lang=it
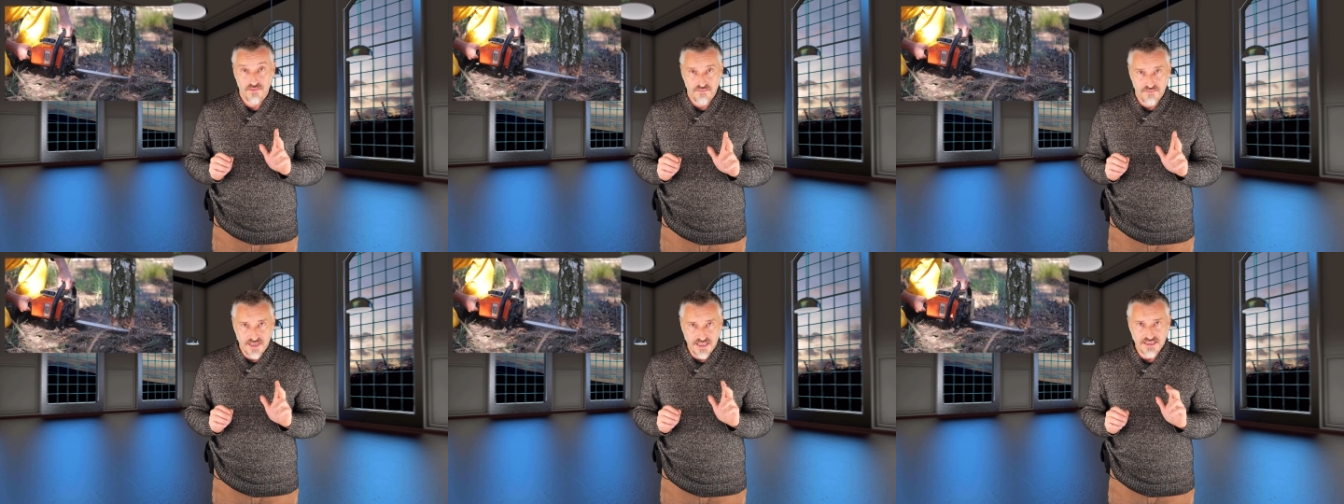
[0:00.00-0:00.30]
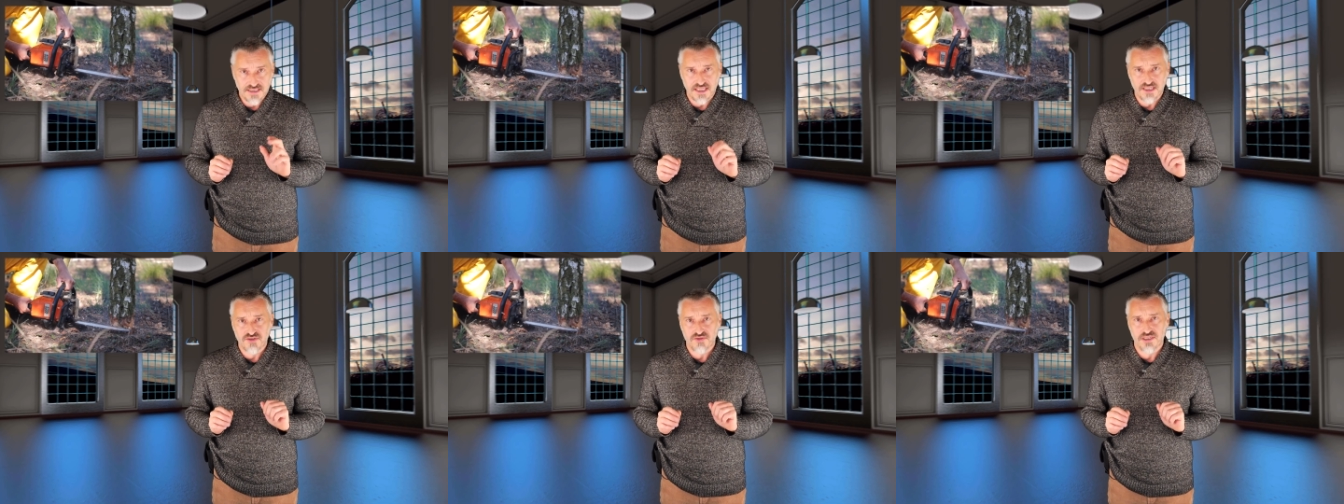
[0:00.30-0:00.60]

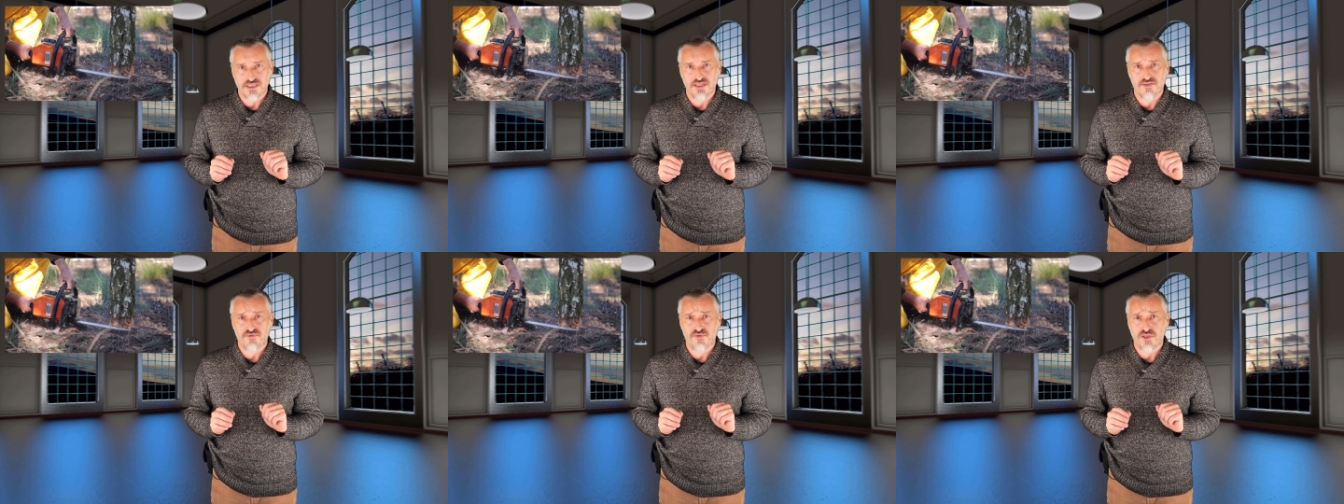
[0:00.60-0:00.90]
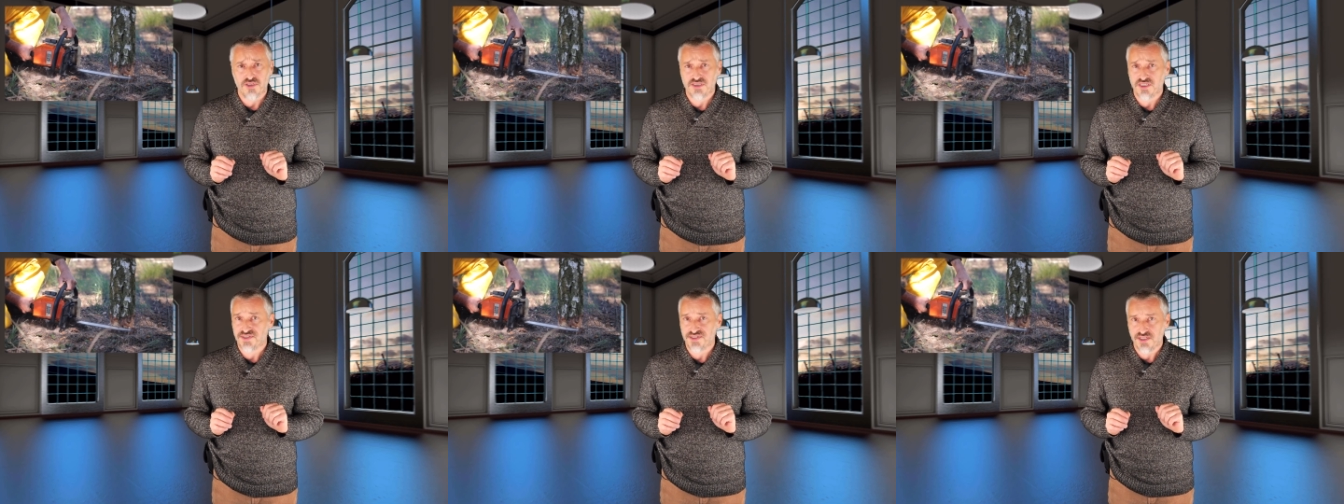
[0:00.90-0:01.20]
Mentre sulla
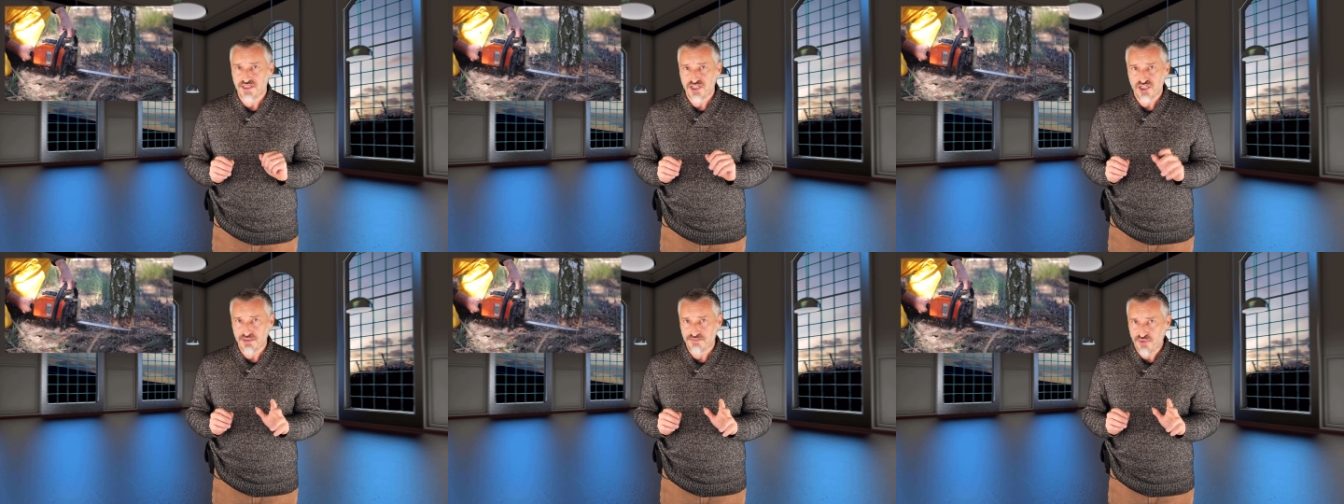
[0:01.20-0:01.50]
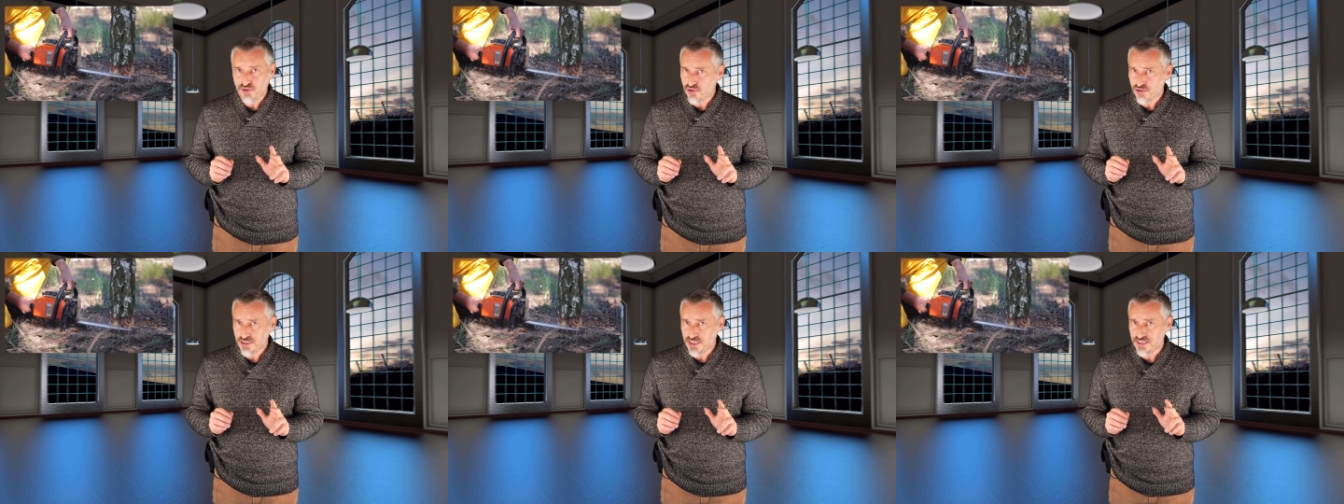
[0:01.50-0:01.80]
deforestazione c'è
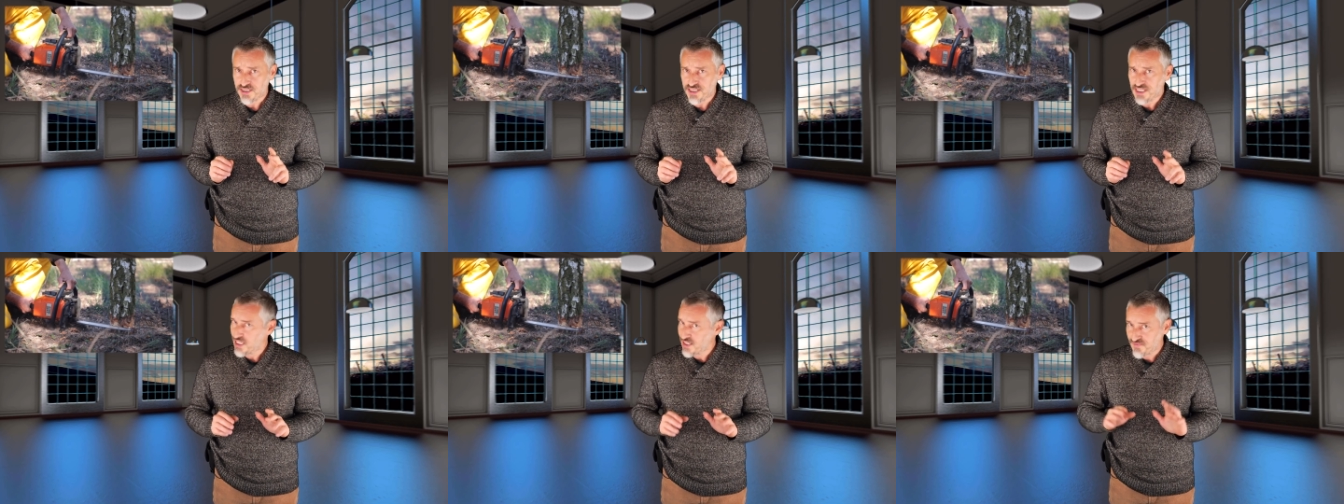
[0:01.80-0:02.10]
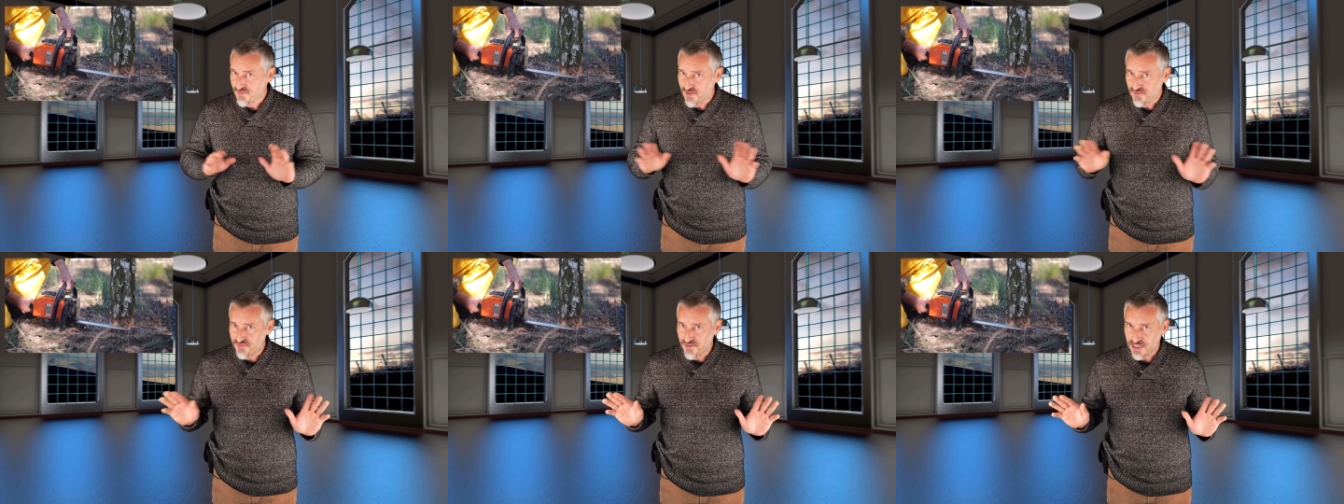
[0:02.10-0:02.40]
poco da dire,
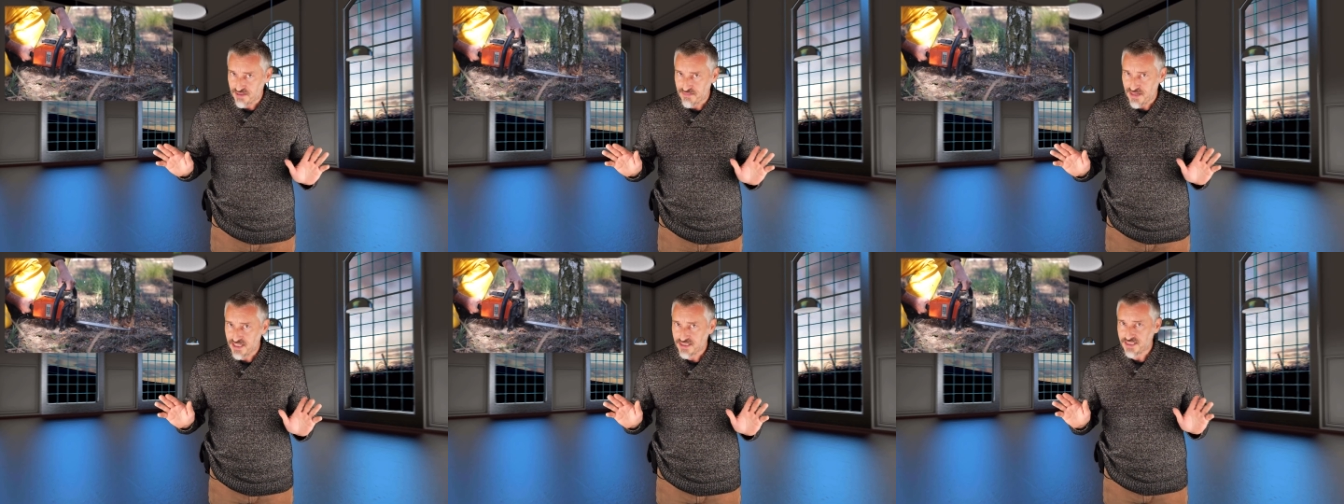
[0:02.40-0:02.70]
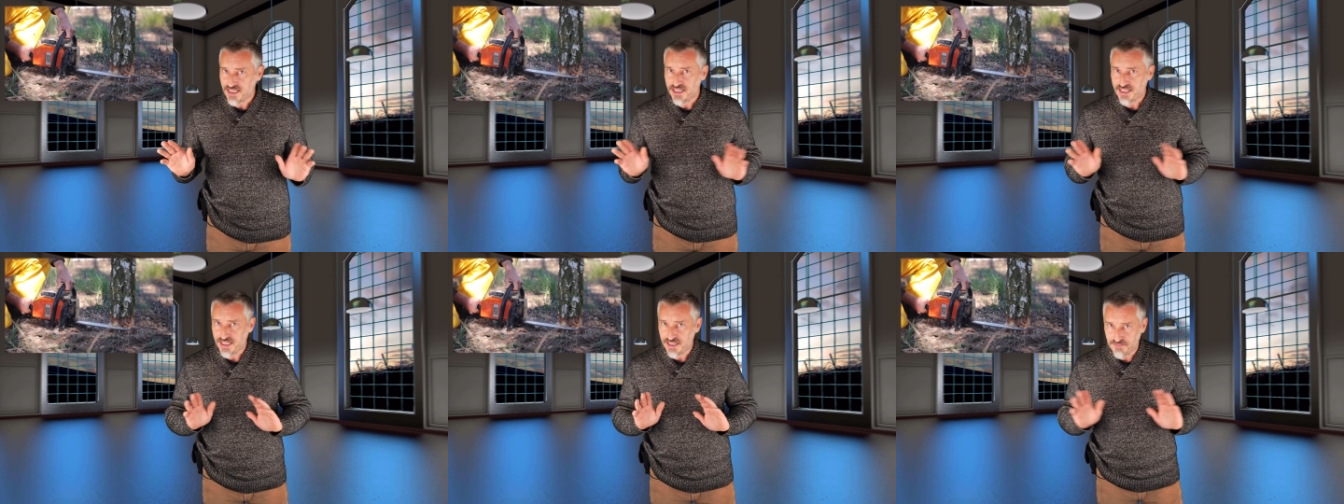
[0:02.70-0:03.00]
va
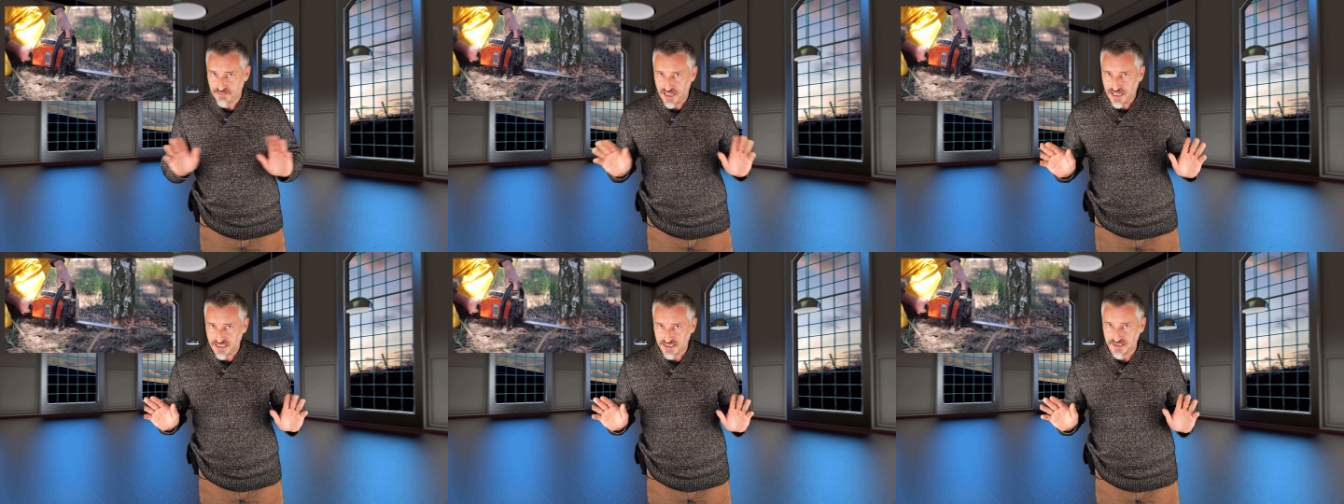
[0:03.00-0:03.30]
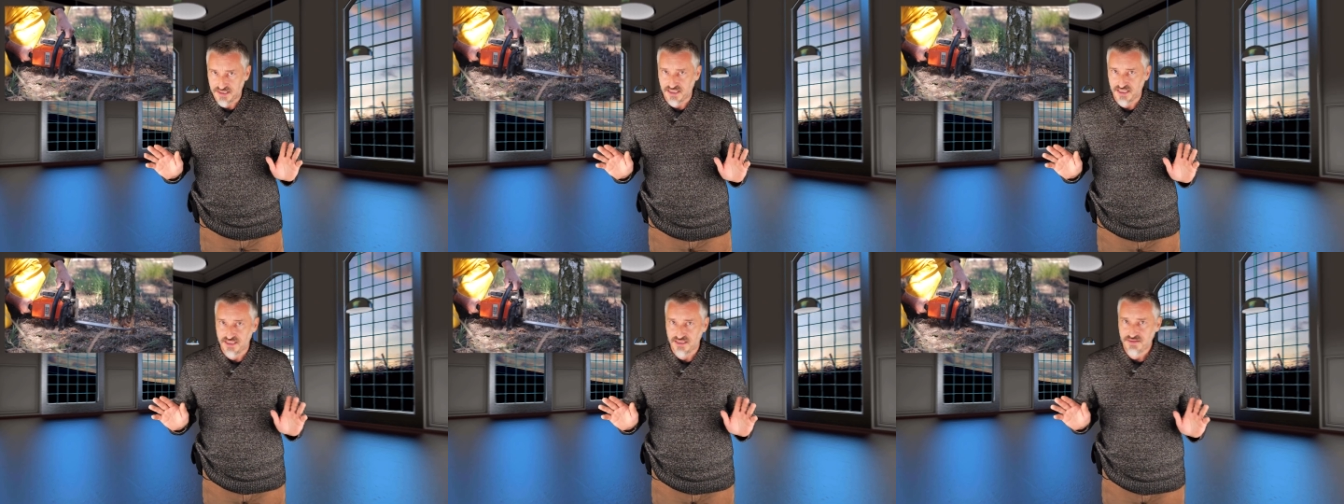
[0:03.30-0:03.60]
fermata e
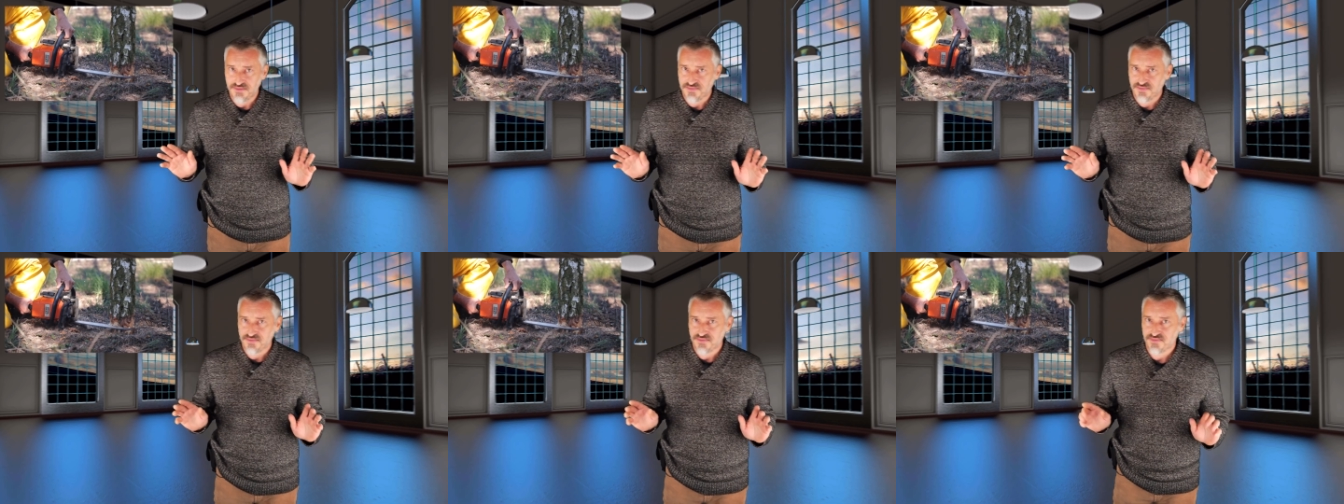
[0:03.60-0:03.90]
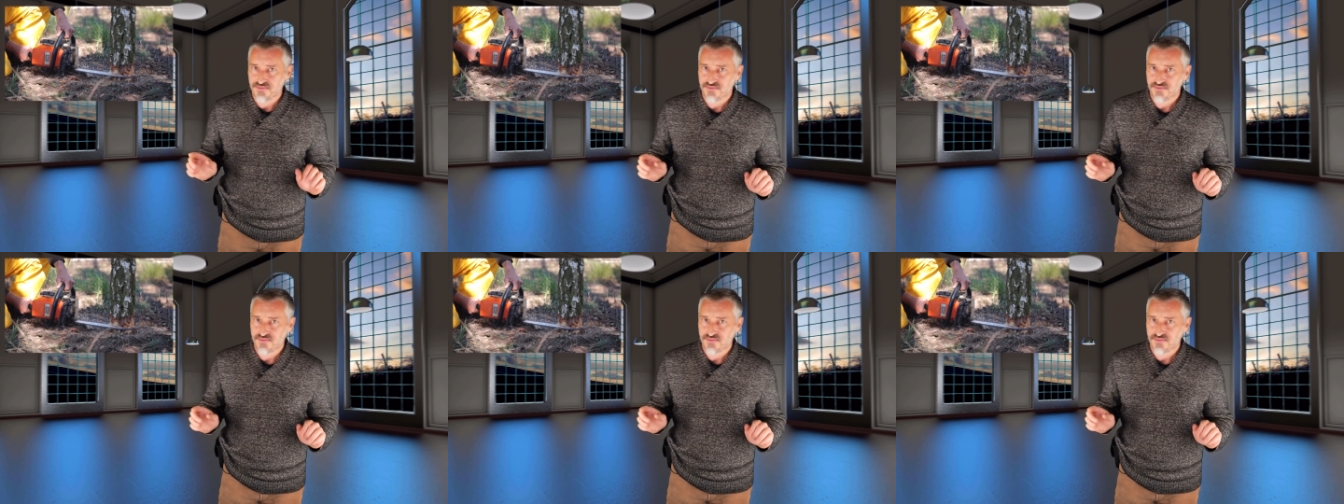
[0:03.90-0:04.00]
basta, eh,